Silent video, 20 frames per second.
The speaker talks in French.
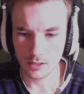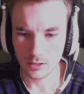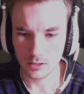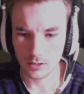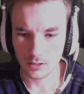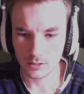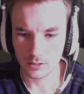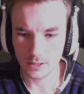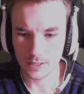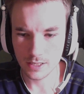
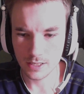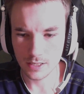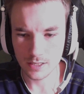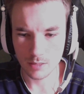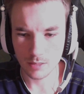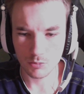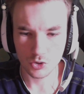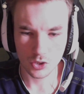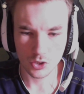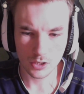euh, des
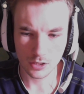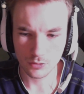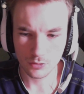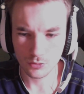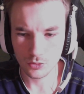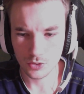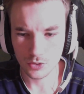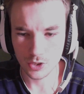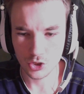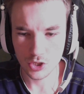SMG, des
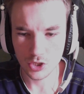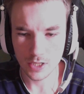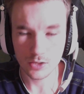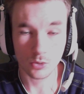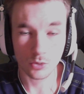fusils de chasse,